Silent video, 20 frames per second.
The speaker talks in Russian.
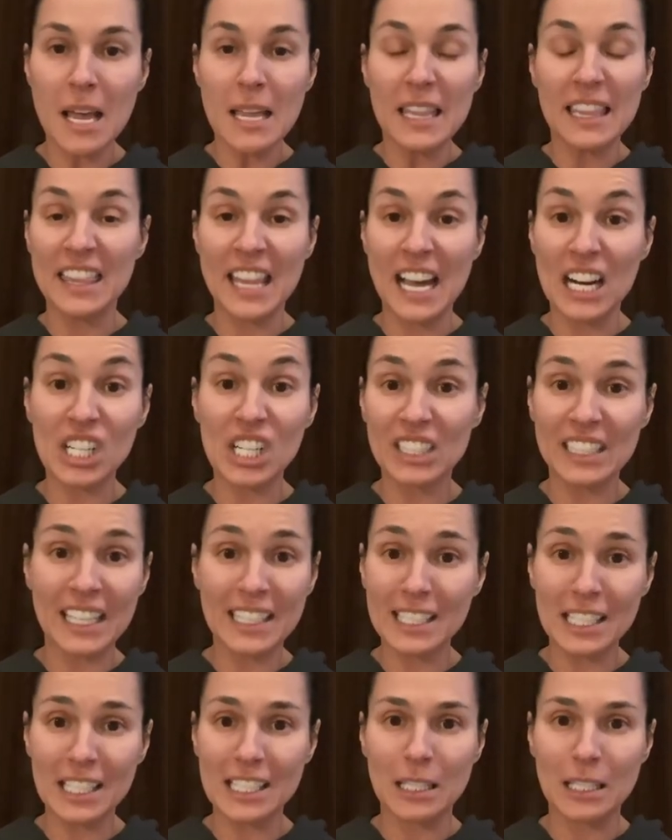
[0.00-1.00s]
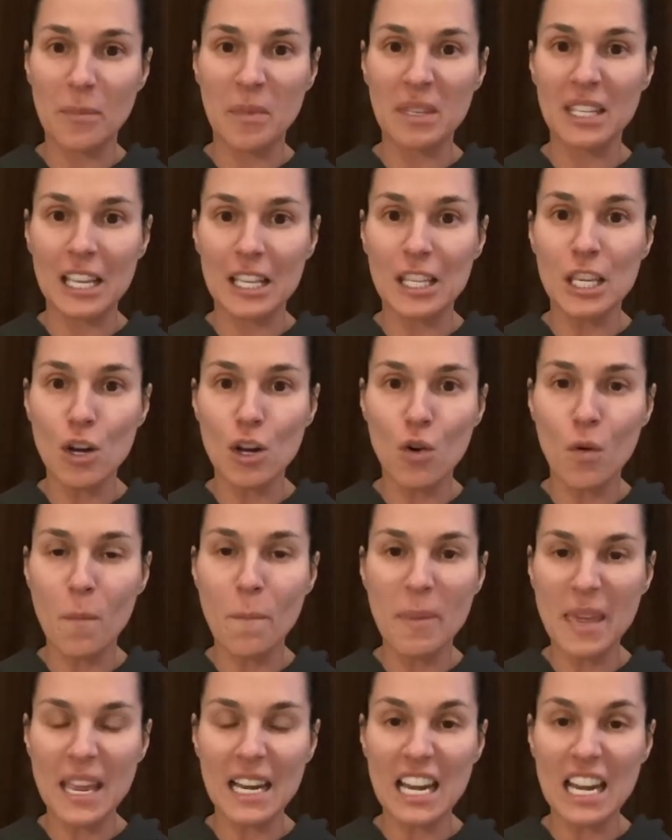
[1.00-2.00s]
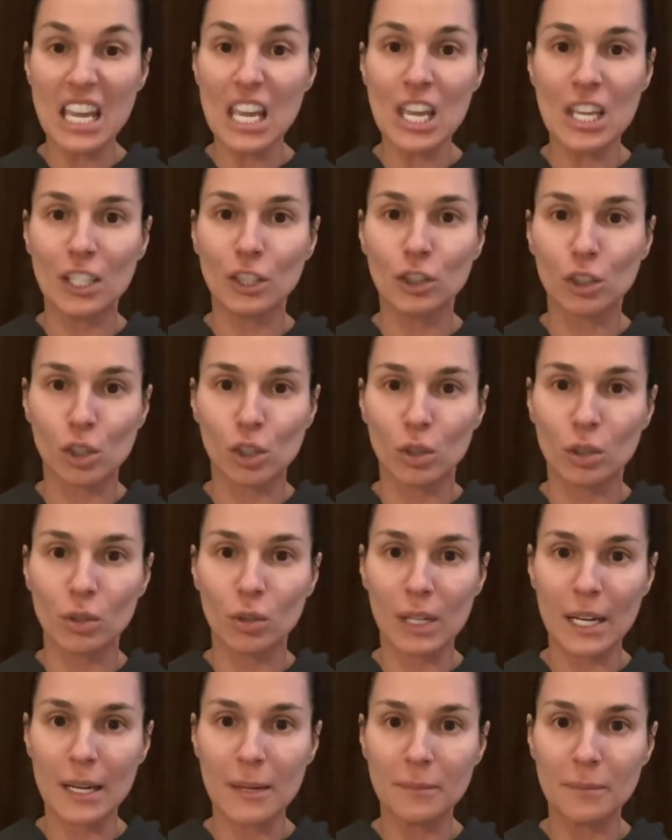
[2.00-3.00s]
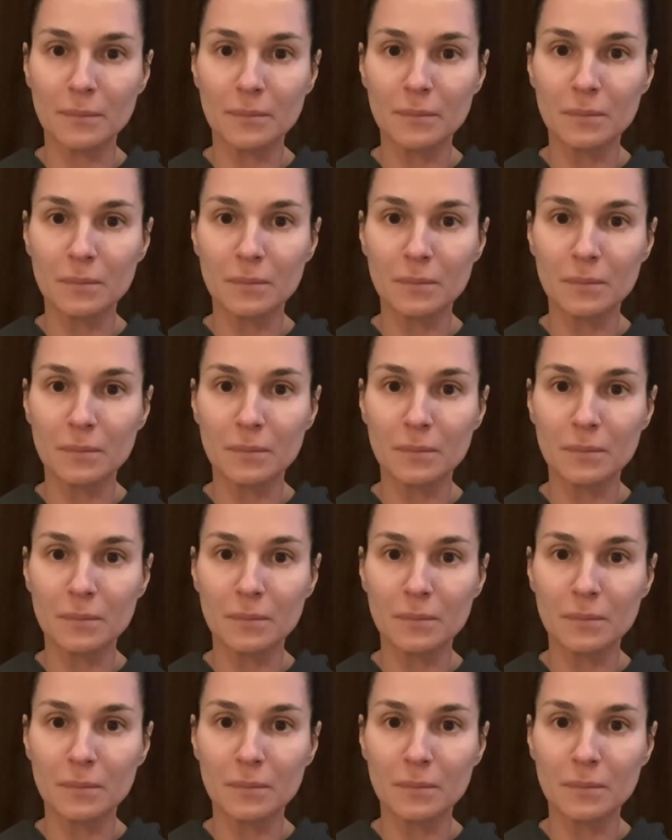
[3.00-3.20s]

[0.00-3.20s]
Наши нацисты меня не убили и не тронули.